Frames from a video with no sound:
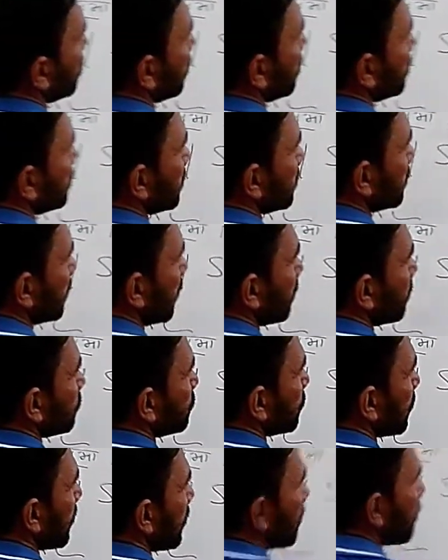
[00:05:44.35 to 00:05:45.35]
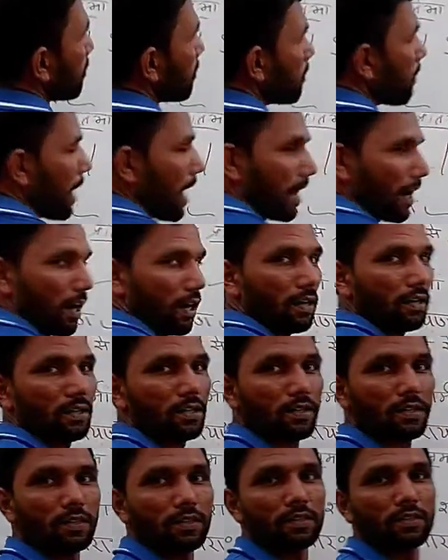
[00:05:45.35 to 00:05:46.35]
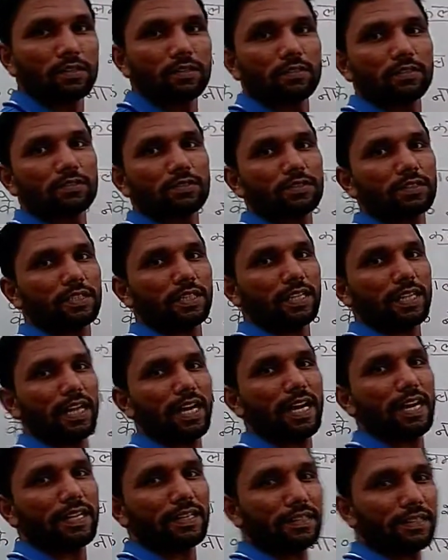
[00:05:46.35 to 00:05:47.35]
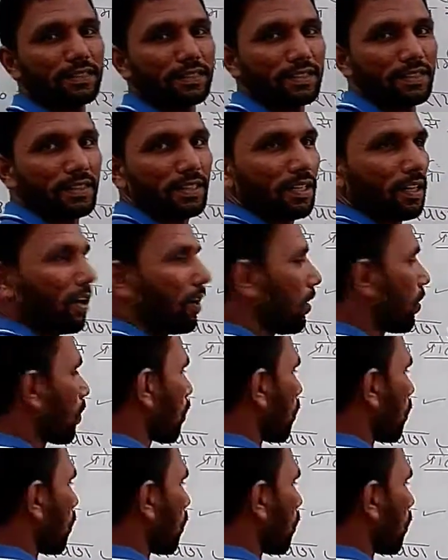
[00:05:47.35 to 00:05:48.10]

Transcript: कर सकता है बच्चे बारह ठीक है और